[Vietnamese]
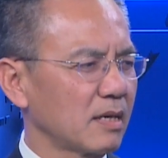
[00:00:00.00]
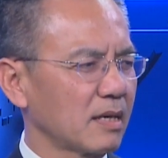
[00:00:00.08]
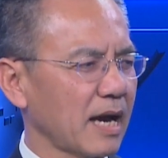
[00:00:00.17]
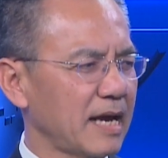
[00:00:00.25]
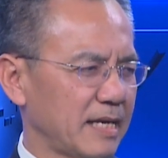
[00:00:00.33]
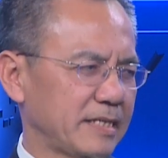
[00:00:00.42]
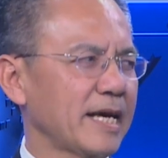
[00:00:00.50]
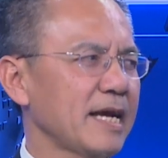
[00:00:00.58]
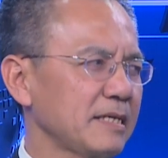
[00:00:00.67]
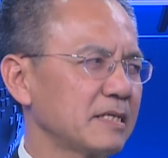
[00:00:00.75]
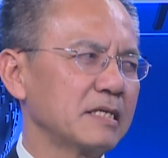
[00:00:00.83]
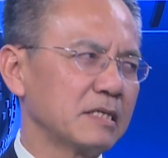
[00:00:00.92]
hay là
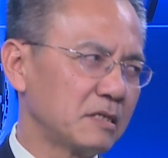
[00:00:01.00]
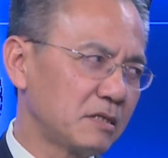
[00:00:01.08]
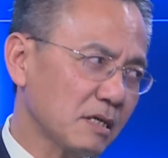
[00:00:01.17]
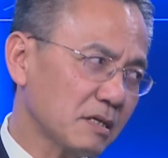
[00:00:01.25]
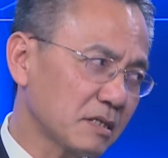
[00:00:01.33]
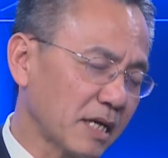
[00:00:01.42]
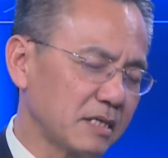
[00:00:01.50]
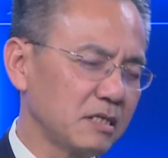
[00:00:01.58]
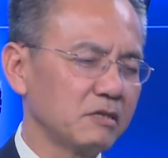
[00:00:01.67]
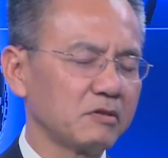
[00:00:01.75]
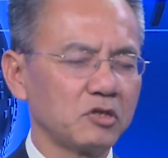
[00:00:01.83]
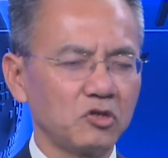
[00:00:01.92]
chết thì rất có thể
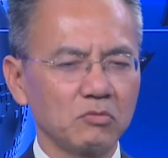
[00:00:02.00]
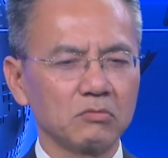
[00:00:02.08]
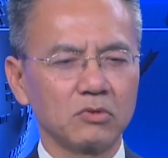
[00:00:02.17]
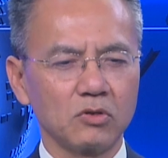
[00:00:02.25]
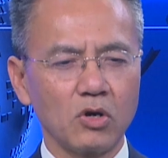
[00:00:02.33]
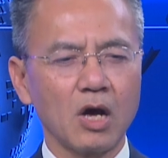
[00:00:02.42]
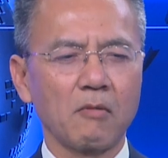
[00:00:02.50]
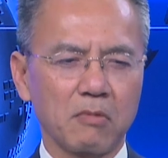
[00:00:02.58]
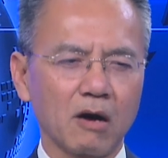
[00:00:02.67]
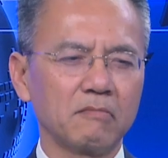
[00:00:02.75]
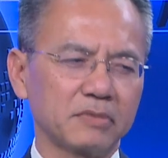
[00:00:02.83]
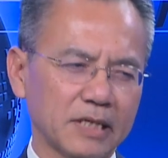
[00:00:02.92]
nhiều người Trung nhiều người Hồng
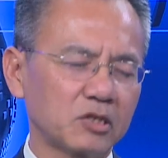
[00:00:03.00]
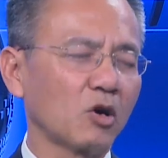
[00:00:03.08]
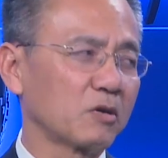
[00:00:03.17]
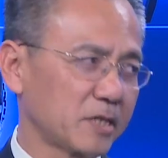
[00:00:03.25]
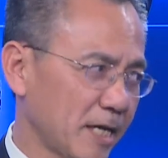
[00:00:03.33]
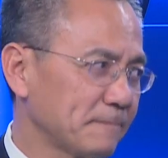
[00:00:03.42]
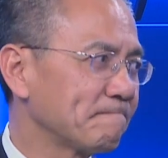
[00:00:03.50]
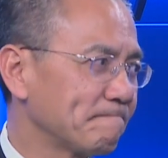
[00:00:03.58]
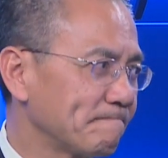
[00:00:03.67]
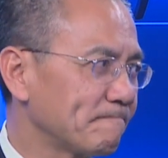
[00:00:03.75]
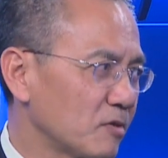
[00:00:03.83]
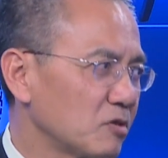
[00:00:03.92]
Kông sẽ chọn chết
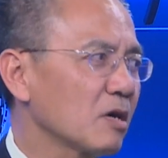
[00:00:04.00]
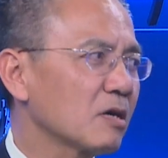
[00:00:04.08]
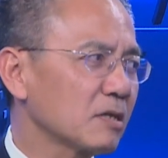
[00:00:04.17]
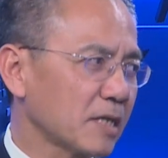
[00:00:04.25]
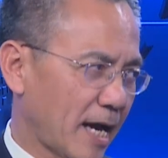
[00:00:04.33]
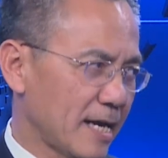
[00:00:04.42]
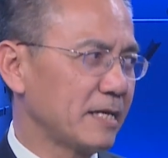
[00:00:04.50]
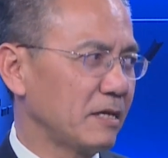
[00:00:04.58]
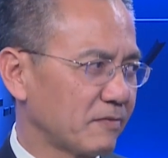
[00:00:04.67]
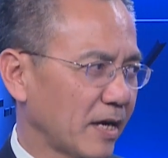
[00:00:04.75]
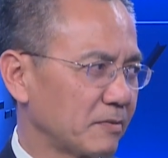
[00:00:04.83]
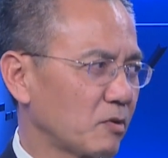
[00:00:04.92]
rất có thể là
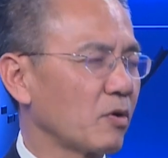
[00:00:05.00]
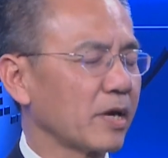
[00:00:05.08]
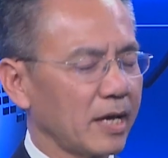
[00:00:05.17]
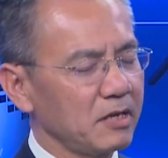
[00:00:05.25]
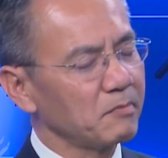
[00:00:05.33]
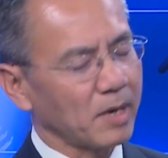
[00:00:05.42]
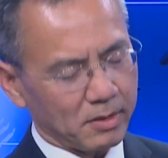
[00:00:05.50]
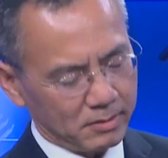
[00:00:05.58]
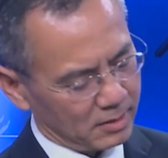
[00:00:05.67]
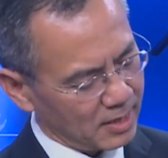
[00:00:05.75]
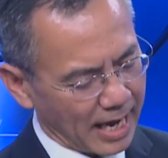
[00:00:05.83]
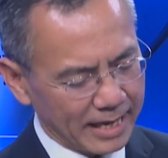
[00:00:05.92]
như vậy tôi nghĩ nhưng mà
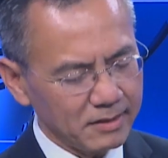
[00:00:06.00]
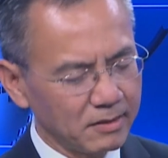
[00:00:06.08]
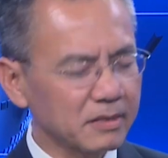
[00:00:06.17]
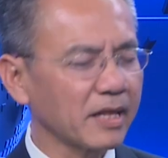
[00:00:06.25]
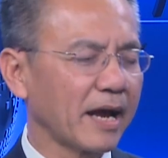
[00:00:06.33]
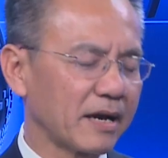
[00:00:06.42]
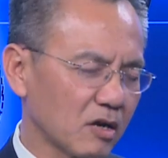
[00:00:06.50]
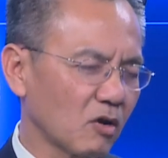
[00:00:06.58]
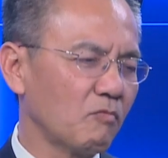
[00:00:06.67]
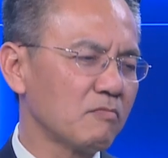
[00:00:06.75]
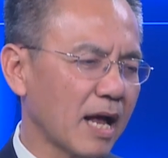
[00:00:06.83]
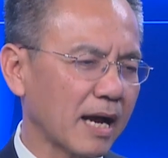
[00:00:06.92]
cái ảnh hưởng tiền nó
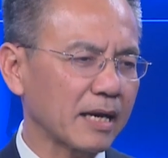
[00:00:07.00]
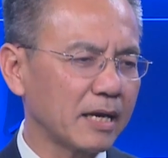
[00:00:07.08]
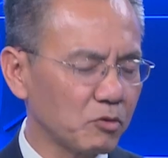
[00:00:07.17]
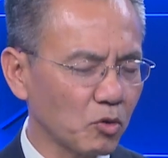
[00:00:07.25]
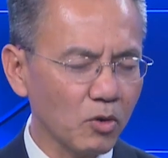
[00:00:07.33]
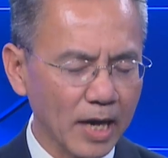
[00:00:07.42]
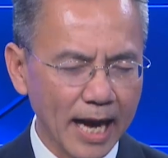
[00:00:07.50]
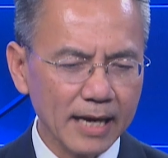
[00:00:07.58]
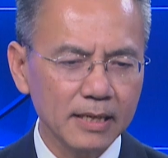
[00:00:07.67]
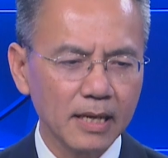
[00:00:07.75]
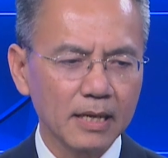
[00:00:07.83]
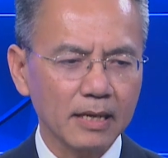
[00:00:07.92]
cũng là cái yếu tố khác
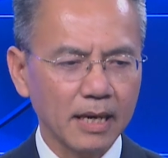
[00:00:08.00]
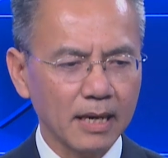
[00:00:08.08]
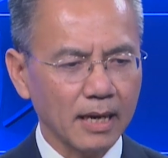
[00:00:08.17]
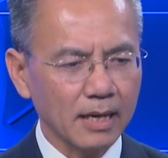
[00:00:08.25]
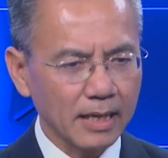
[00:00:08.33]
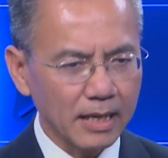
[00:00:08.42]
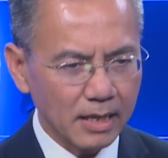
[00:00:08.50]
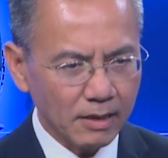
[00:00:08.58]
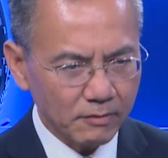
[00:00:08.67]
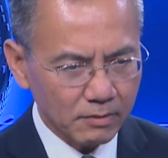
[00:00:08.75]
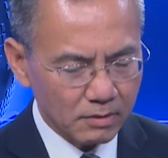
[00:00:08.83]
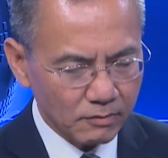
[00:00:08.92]
thành ra cái cái
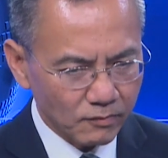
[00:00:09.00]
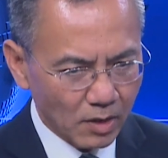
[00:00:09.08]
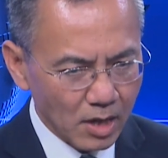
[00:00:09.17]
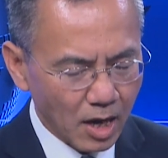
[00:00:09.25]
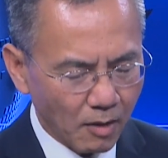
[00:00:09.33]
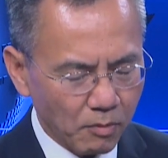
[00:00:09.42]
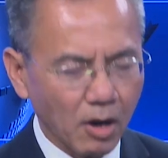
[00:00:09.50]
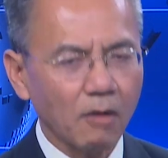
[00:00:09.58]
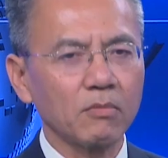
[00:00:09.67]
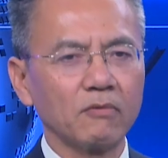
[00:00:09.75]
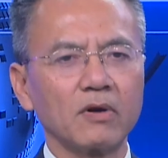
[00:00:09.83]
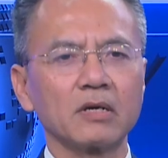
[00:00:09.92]
vấn đề Hồng
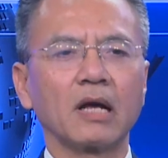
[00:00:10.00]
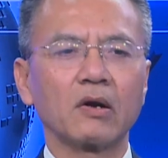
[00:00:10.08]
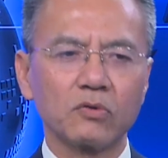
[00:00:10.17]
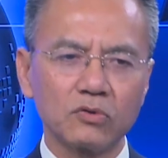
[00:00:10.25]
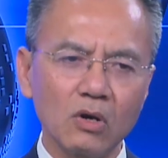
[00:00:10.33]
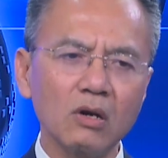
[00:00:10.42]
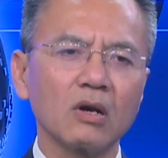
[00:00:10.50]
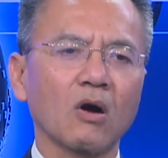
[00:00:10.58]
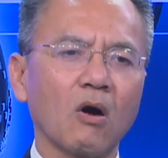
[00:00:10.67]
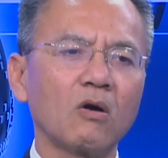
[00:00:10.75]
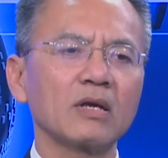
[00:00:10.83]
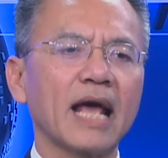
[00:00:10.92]
Kông là vấn đề rất là
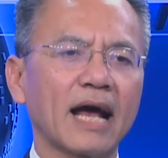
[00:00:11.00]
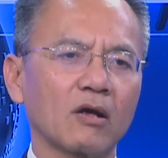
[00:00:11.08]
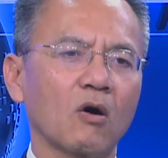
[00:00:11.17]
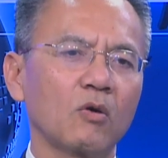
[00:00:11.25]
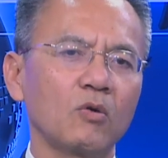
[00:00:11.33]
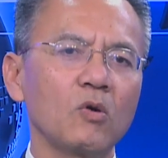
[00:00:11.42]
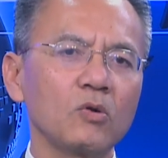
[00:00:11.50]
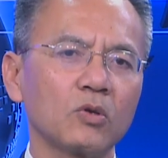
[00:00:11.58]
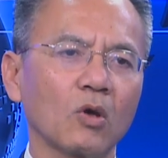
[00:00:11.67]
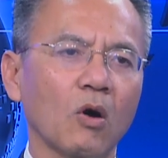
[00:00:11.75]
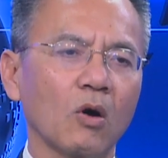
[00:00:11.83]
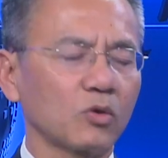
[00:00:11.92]
khó nhai khó nước
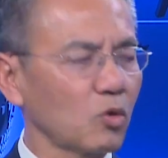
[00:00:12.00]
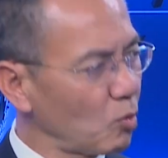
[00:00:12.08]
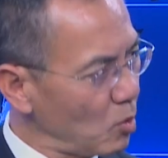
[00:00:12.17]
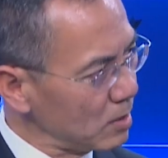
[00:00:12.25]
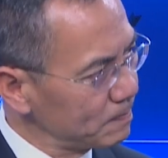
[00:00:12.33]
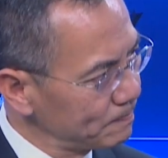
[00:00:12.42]
cho Trung Quốc